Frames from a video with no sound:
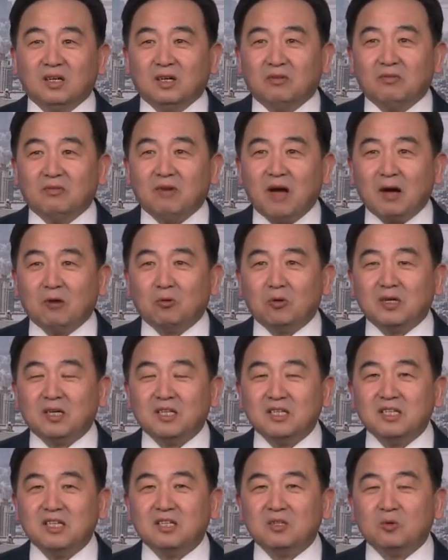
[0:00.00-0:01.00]
法国
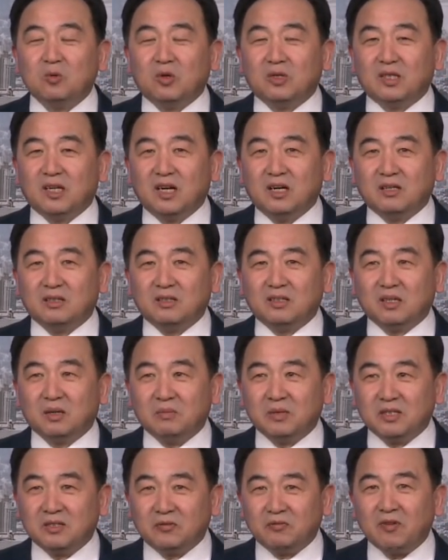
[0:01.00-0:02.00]
跟英国呢，特
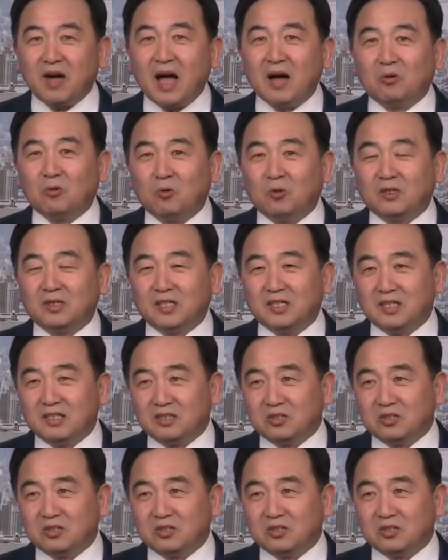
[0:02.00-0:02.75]
别是法国呢